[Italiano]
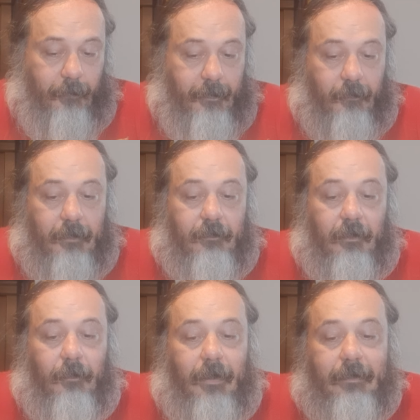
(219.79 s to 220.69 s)
Per quanto
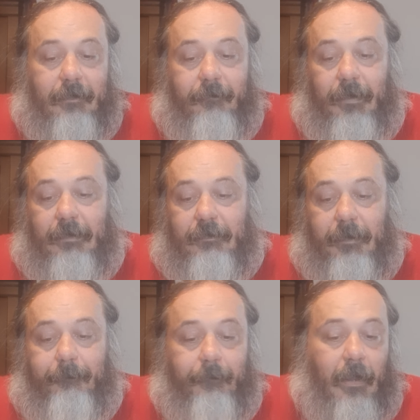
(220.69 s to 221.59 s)
riguarda
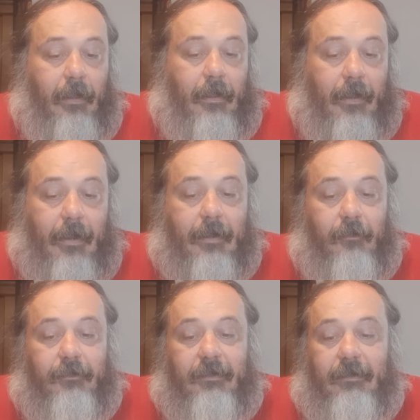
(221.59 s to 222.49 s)
invece la
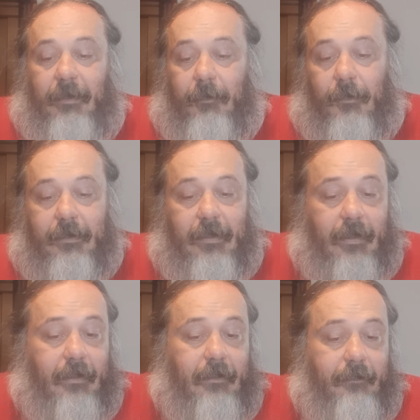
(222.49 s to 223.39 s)
rosa, andiamo a
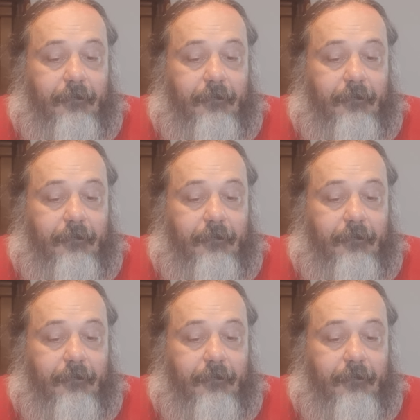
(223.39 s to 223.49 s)
guardare